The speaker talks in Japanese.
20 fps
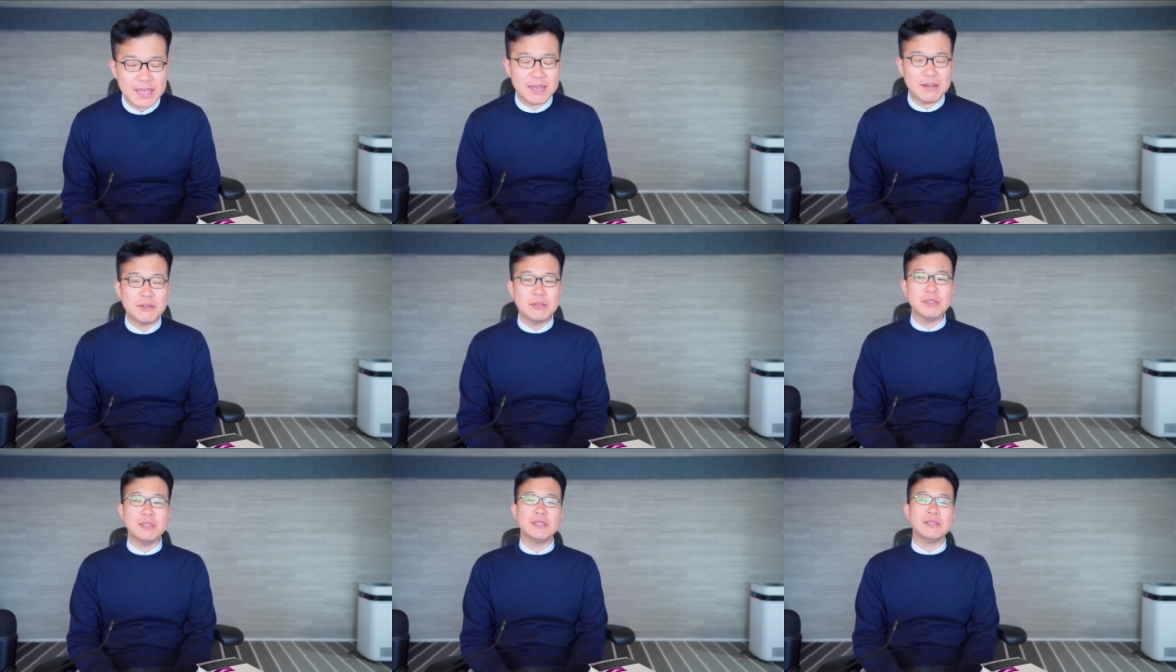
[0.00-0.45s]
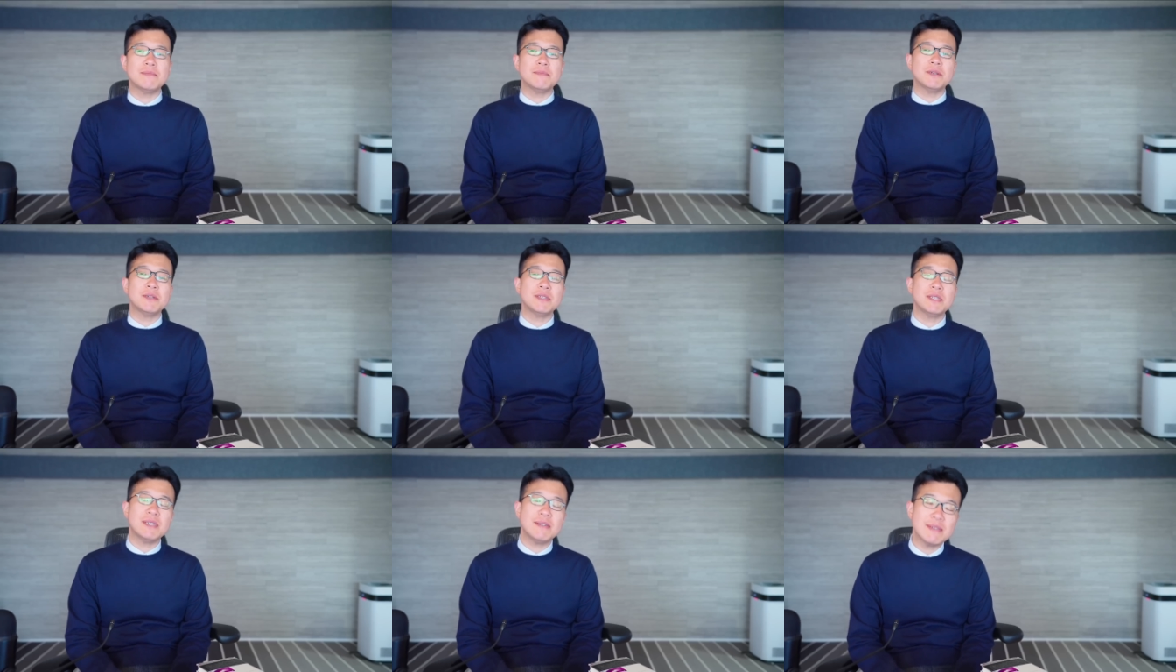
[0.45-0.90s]
本日
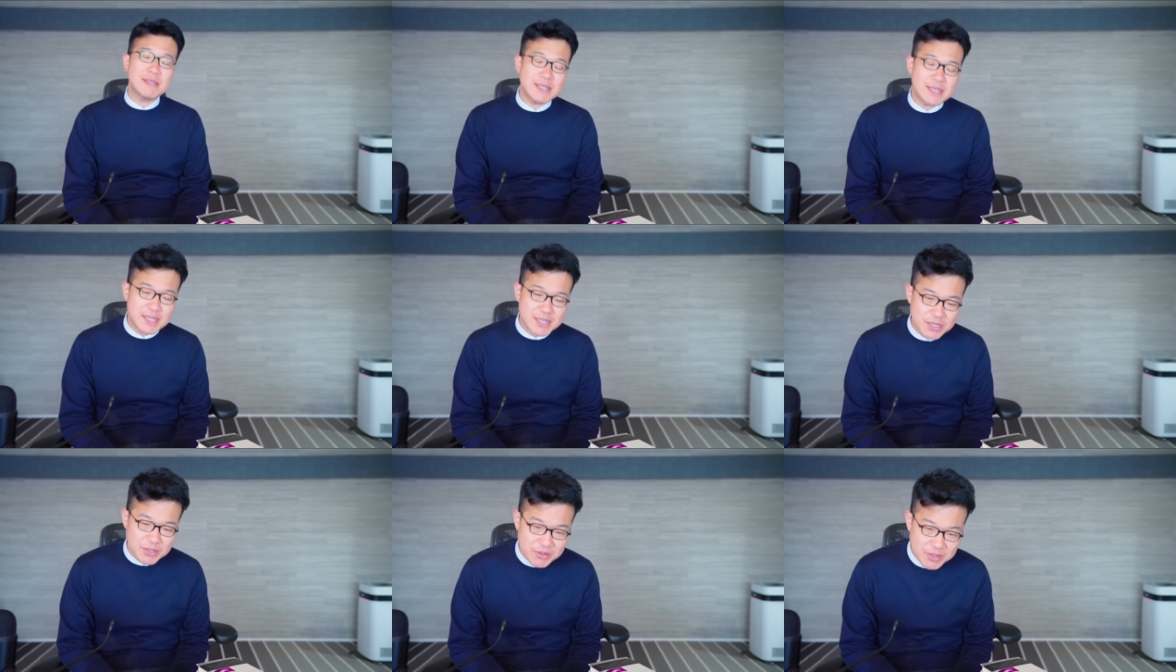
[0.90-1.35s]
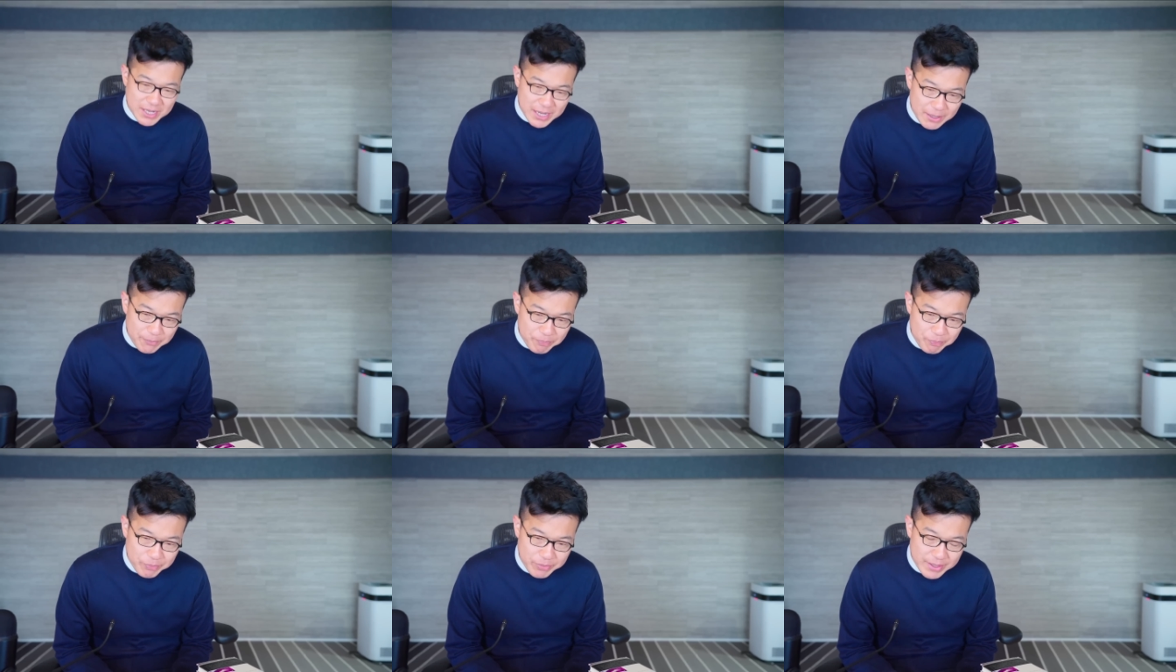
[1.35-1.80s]
もお幸せでしょう
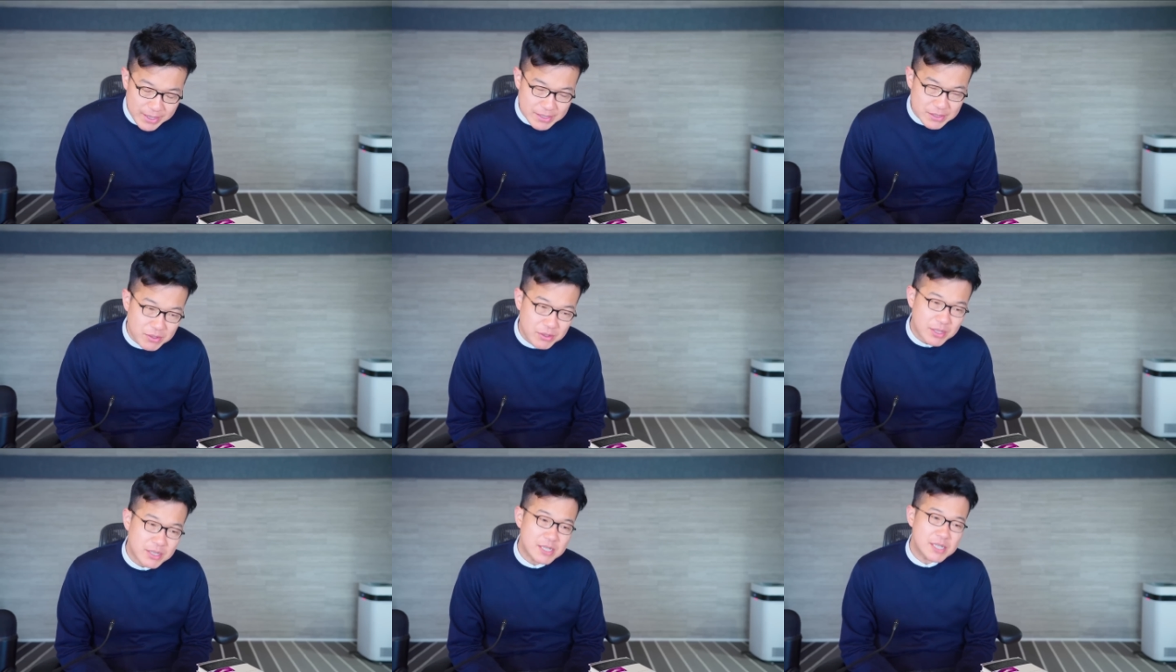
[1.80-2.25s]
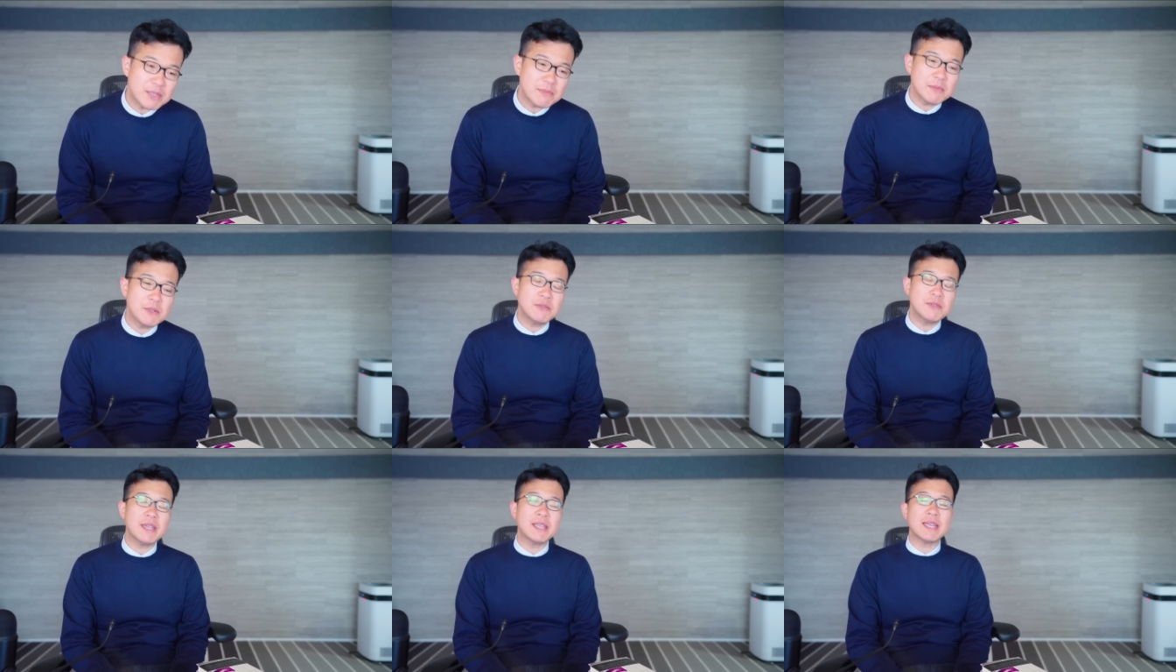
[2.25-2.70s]
か、そんな質
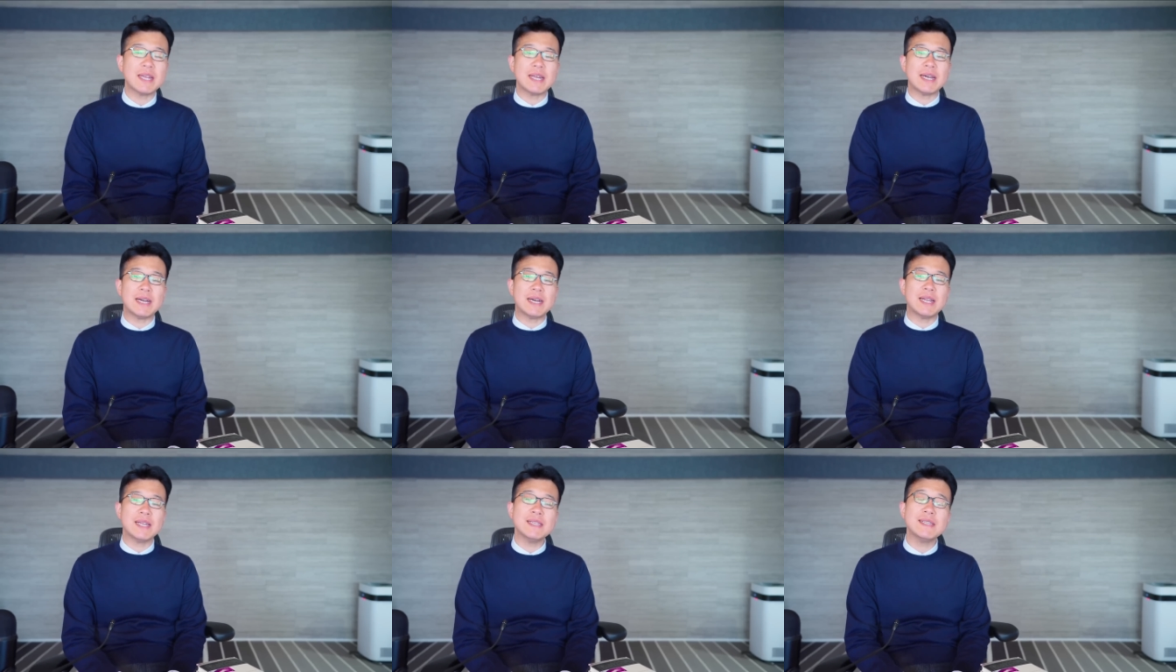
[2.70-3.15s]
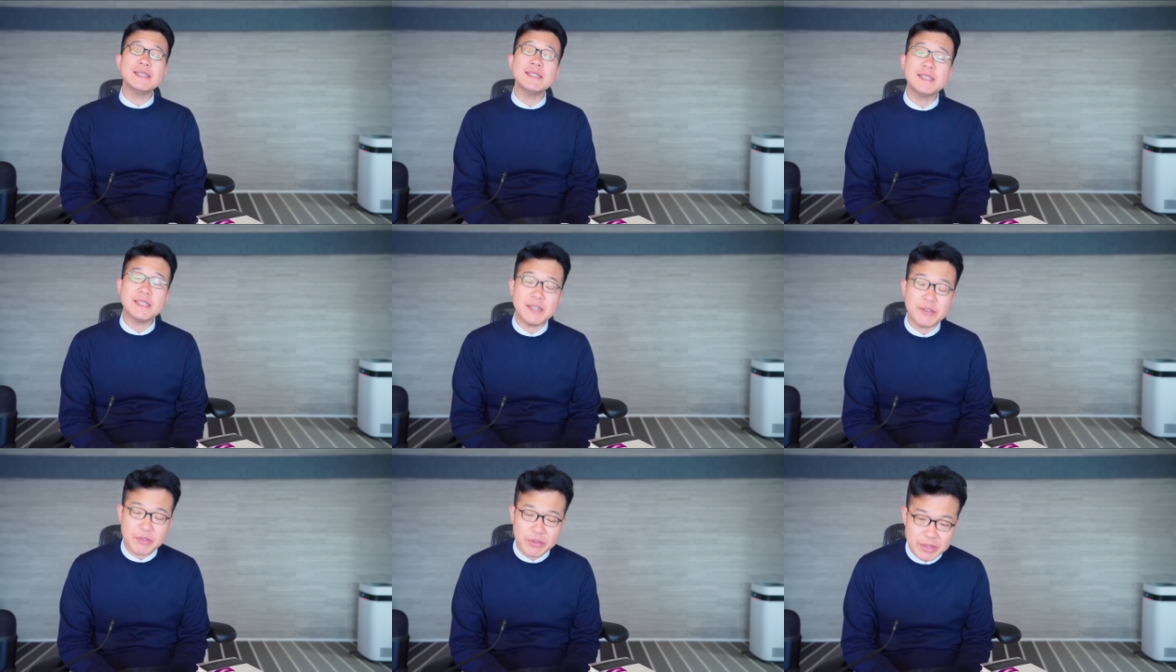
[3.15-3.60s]
問を受けたら腹立っ
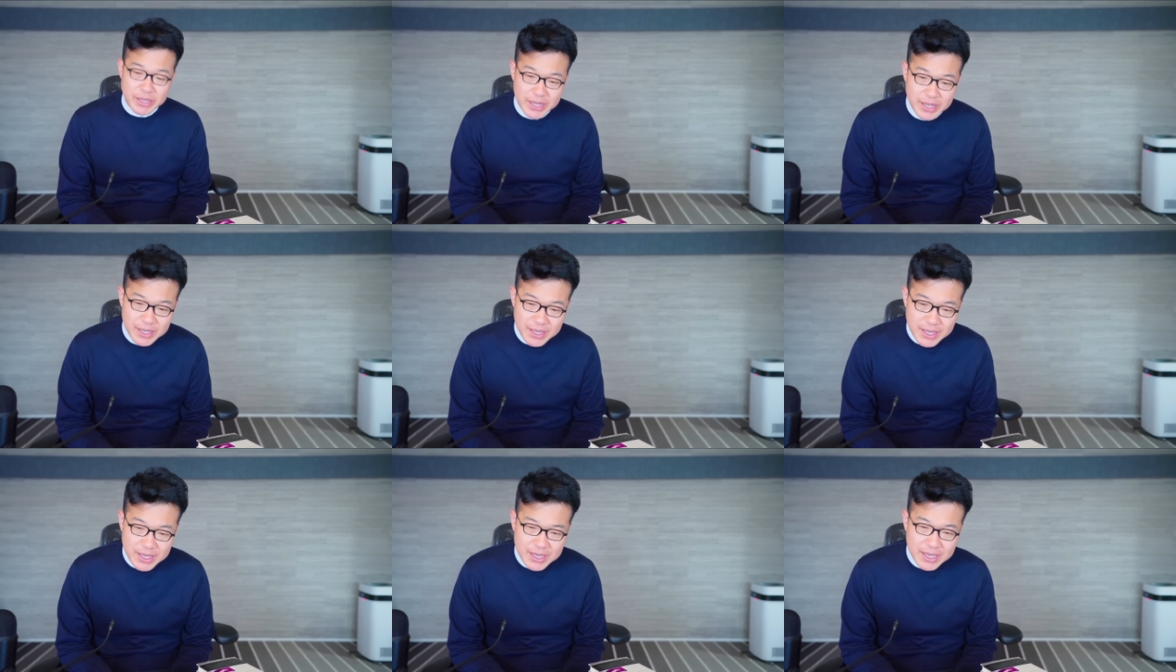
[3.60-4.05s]
ちゃうよね。